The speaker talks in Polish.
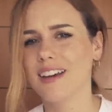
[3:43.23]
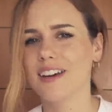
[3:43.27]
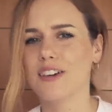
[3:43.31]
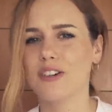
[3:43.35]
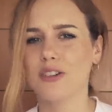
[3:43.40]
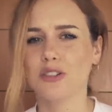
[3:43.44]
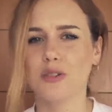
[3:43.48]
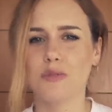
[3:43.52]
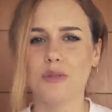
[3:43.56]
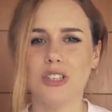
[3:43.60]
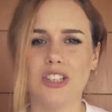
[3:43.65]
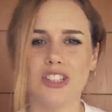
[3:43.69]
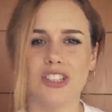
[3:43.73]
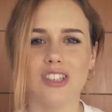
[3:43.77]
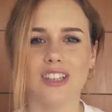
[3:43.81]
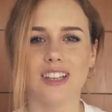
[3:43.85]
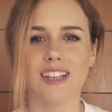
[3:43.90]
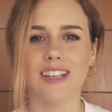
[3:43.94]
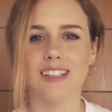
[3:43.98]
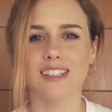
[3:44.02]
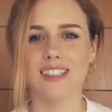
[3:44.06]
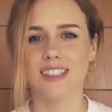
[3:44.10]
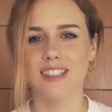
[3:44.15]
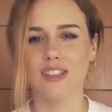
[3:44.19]

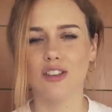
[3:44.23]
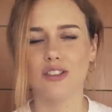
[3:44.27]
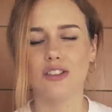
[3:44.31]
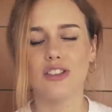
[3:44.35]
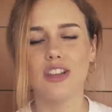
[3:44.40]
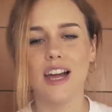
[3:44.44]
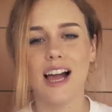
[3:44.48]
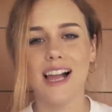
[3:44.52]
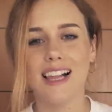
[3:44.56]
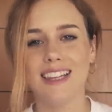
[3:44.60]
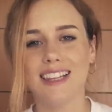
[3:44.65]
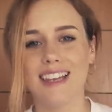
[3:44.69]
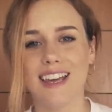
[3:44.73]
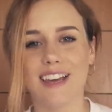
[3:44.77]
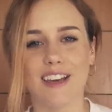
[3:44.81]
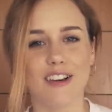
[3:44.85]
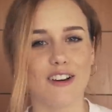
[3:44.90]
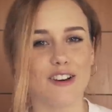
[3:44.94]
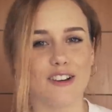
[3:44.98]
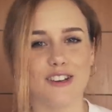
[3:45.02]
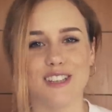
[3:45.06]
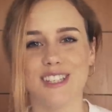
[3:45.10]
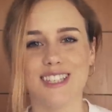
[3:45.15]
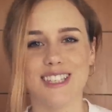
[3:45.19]
ekonomiczne, czy totalnie
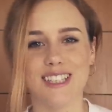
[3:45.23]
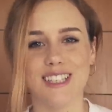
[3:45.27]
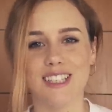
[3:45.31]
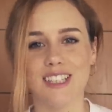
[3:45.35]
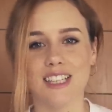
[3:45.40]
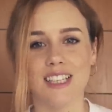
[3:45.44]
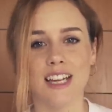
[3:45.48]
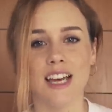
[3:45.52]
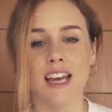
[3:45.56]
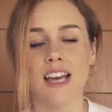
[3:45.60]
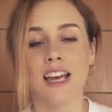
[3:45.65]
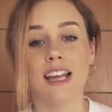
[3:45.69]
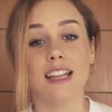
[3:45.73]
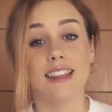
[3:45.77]
egoistyczne,